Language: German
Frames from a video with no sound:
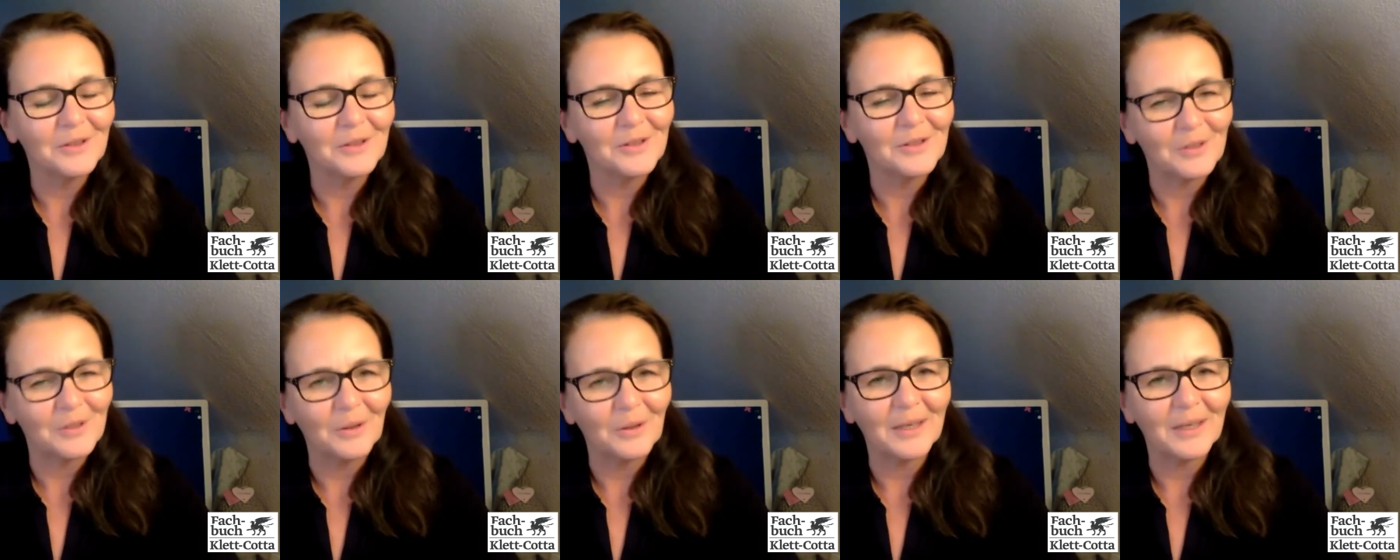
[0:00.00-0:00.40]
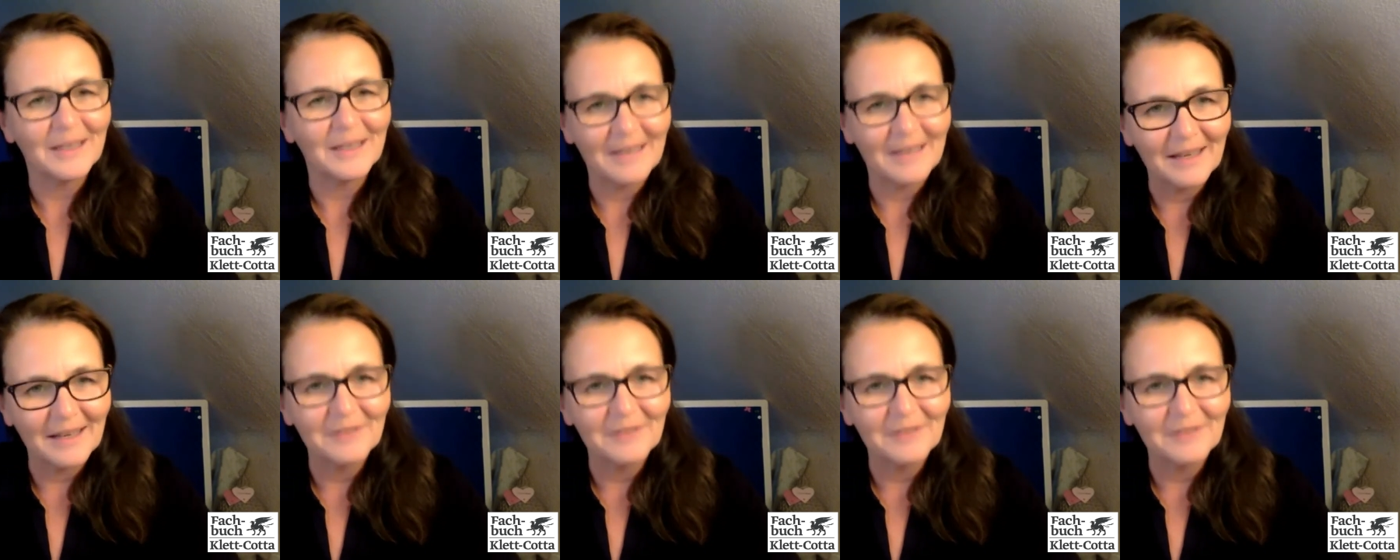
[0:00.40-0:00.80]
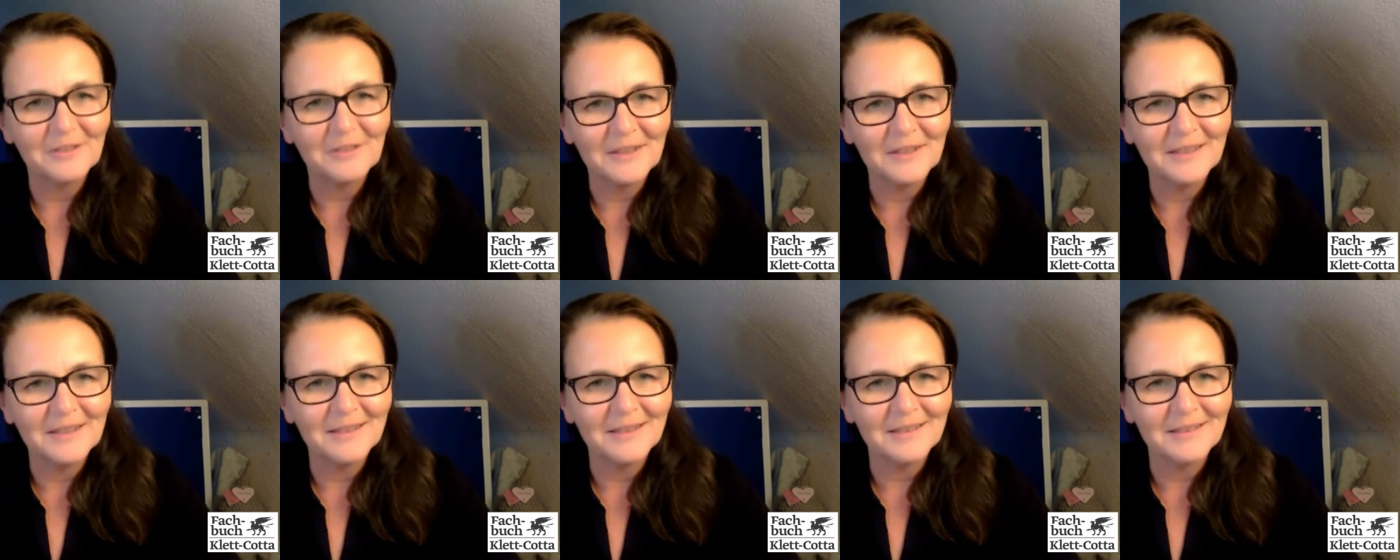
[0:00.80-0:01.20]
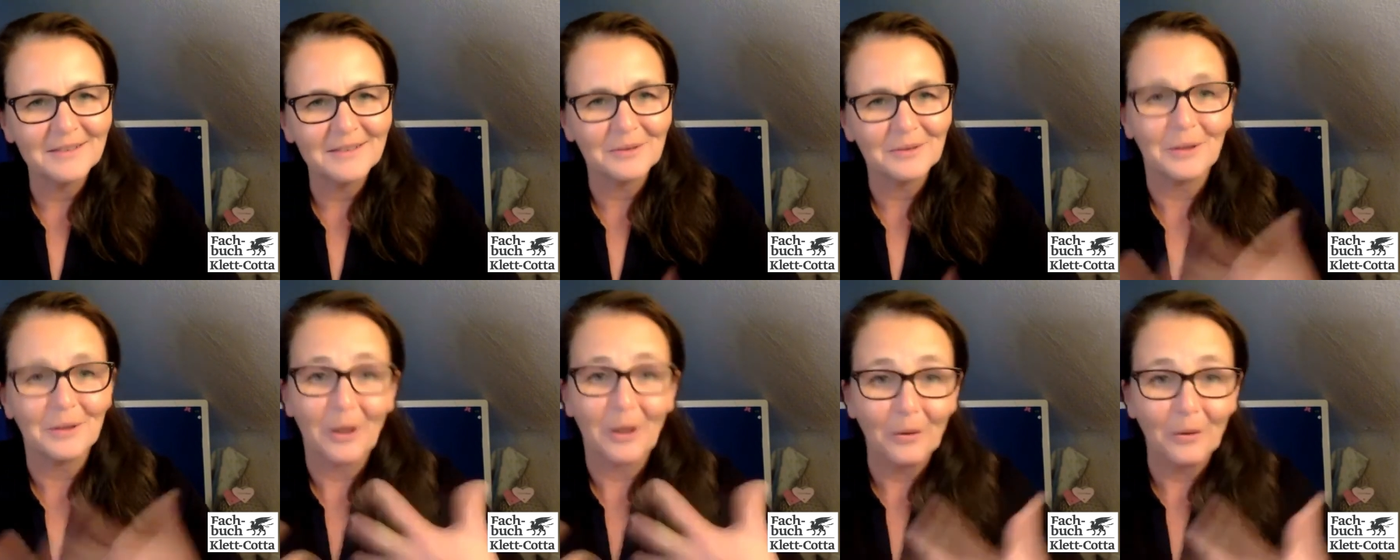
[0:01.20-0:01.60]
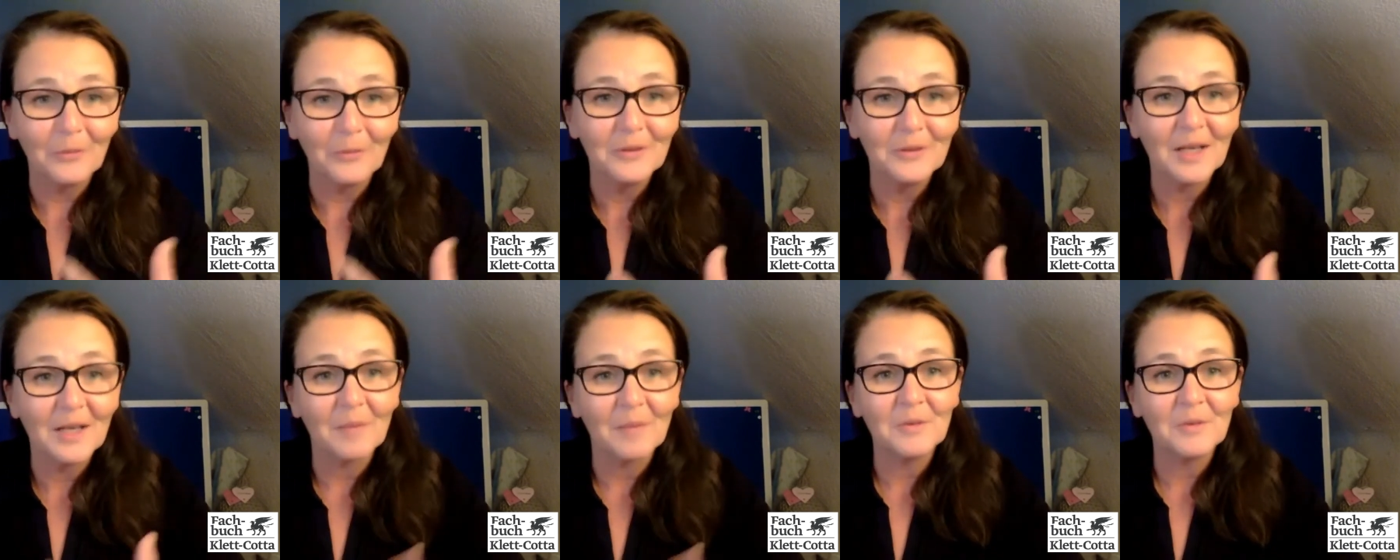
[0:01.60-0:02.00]
ist auch ein lernfähiges oder
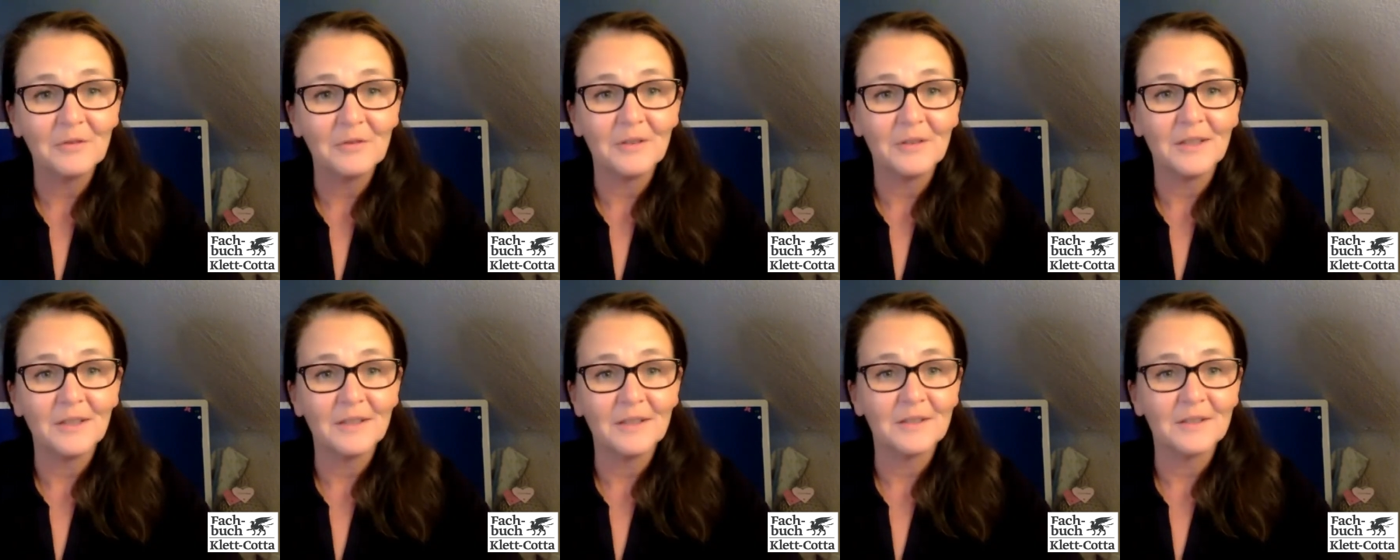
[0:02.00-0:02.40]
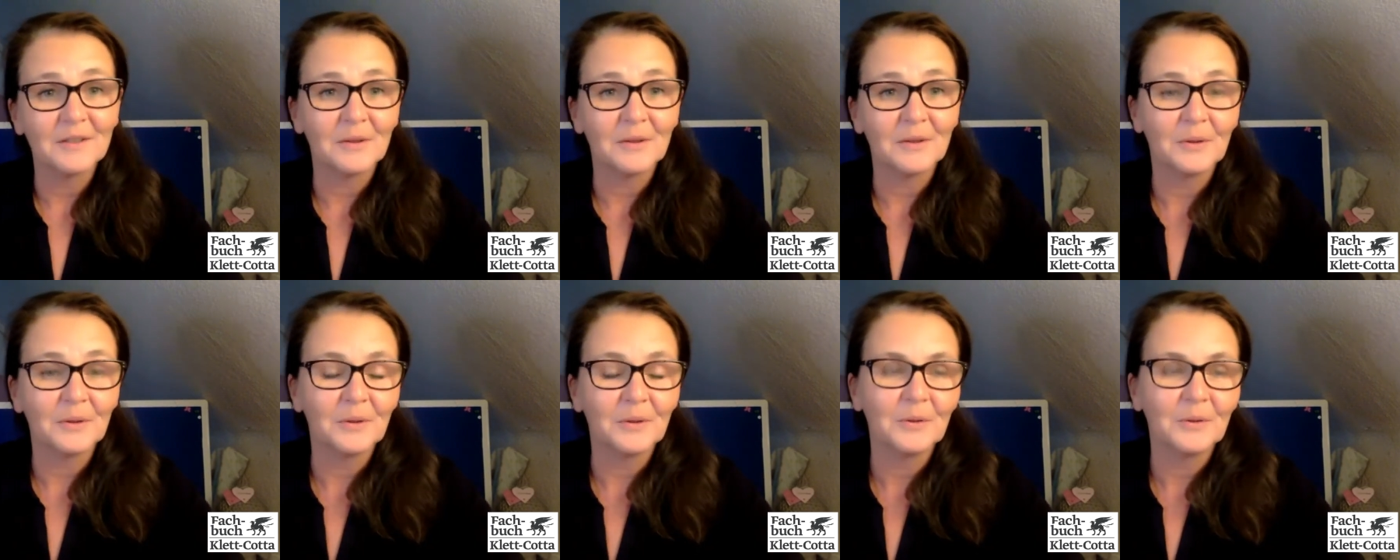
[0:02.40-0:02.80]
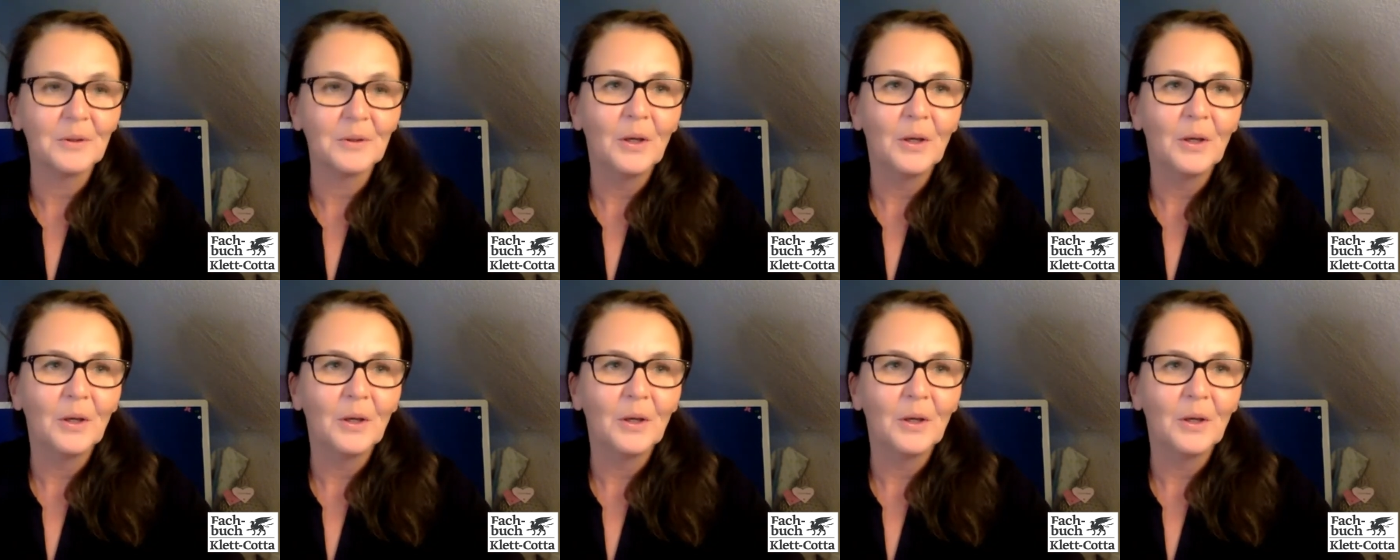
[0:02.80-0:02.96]
aufnahmefähiges Gehirn.